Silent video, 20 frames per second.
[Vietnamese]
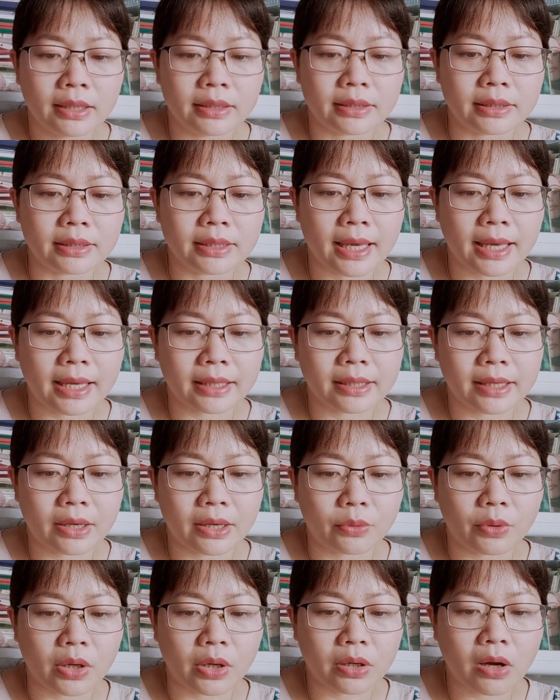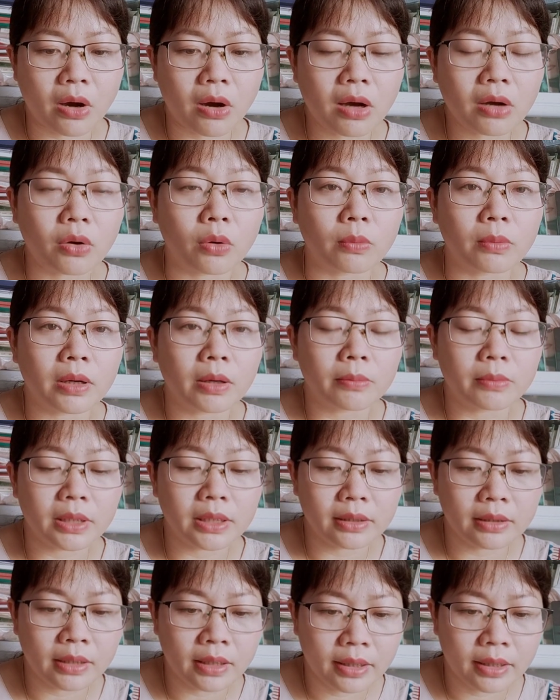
những hạng nghèo khó cũng không ít